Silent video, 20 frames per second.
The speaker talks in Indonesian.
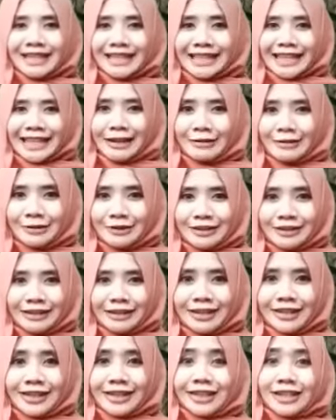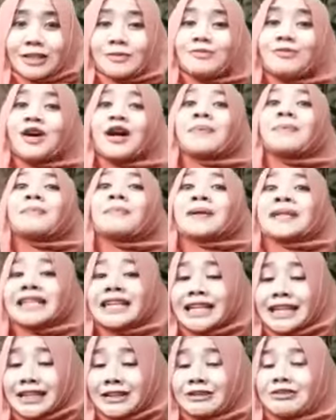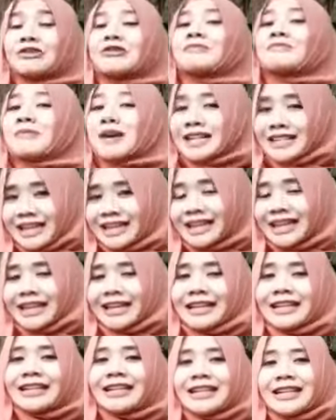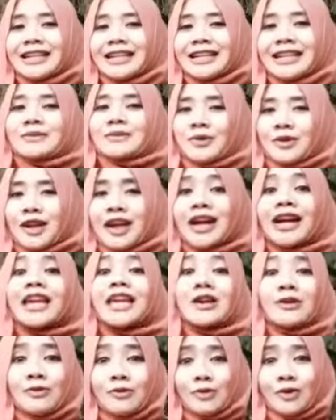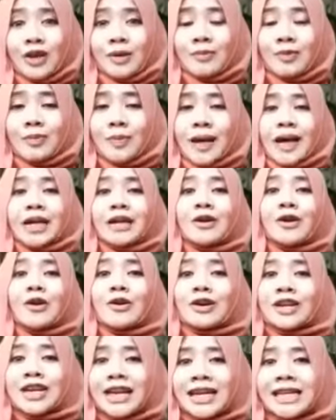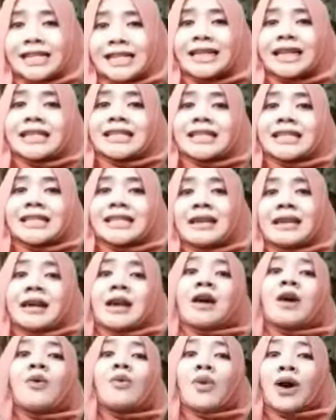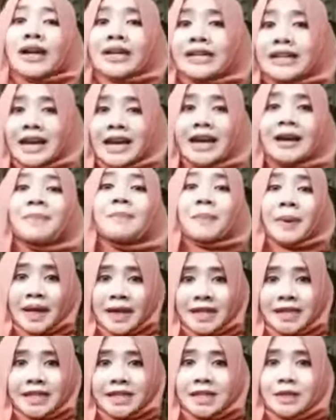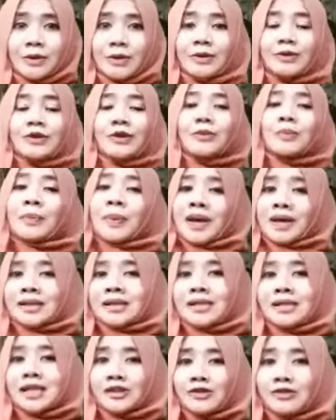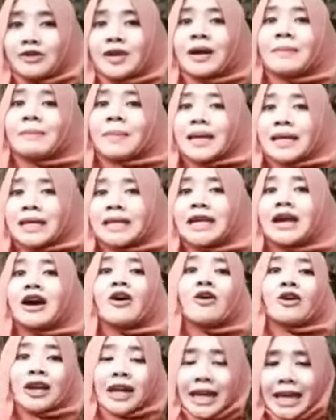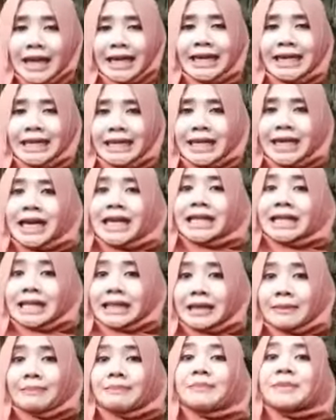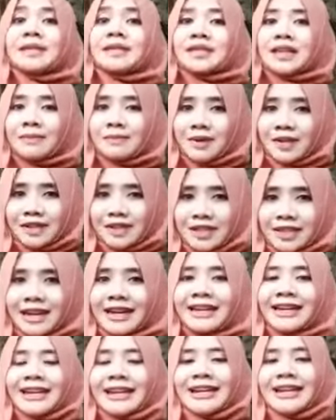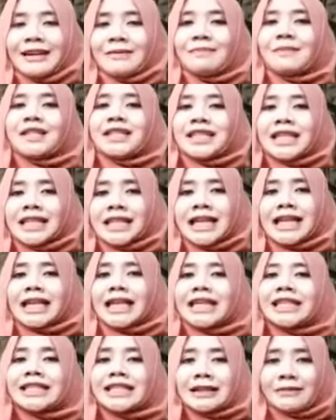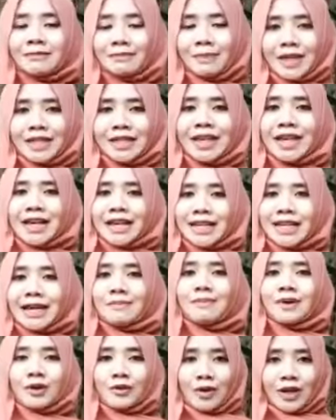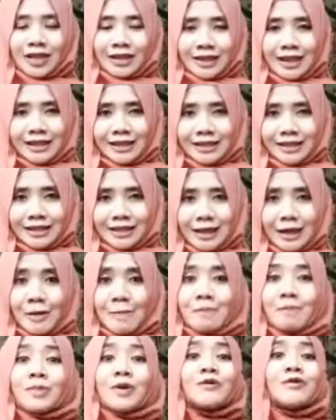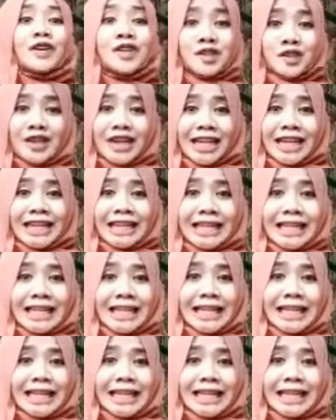tahun. Sebuah perjalanan yang cukup panjang ya. Semoga IWU yang merupakan organisasi wadah pers untuk pers dan juga media online tetap bisa berjaya mencetak insan pers yang berkualitas, profesional,